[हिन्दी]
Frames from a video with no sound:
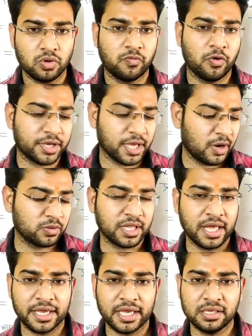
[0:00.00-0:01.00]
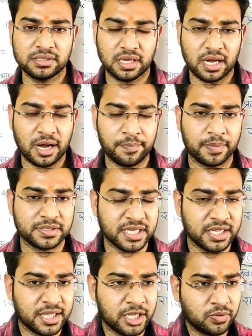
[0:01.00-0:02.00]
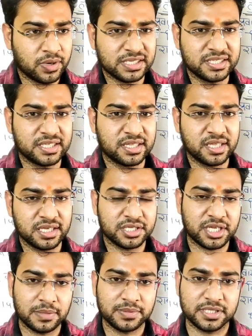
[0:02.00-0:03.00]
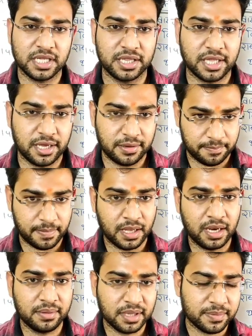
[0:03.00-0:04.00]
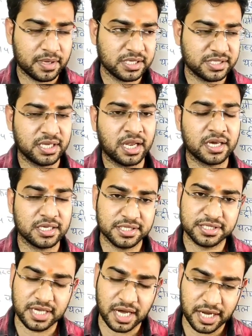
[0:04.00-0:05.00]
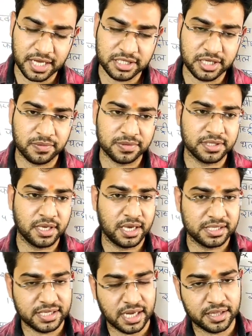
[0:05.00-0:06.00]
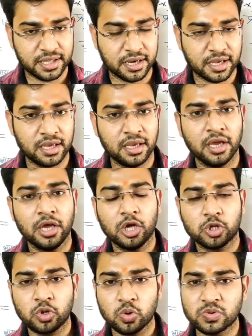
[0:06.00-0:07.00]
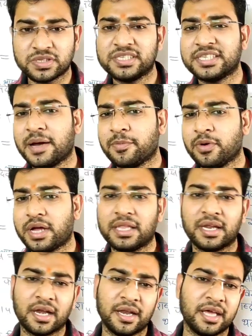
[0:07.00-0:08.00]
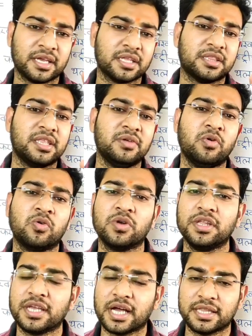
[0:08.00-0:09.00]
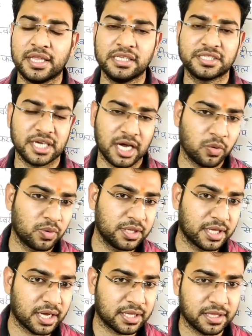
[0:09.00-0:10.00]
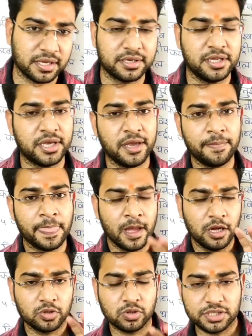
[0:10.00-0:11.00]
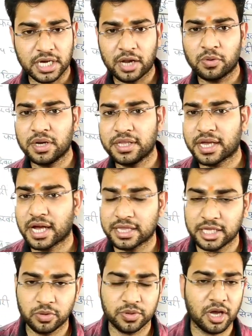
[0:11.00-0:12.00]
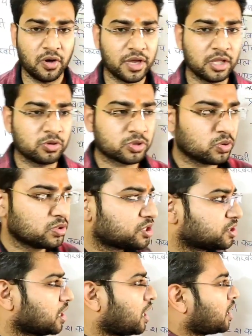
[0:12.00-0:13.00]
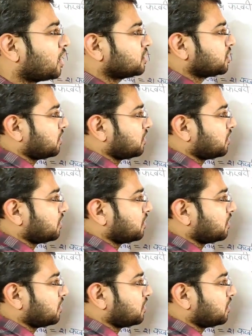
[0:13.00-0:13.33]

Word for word: तो वो क्या होता है कि आप चलते हैं तो कैसे चलते हैं इस टाइप से चलते हैं है ना मतलब किसी ना किसी सहारे की ज़रूरत से ऐसे हाथ करके तो उसी से आपको याद रख लेना कितनी वो उंगली दिखाते हैं चार उंगली दिखाते हैं ठीक है तो चार उंगली दिखाते हैं तो क्या हो गया दोस्तों चार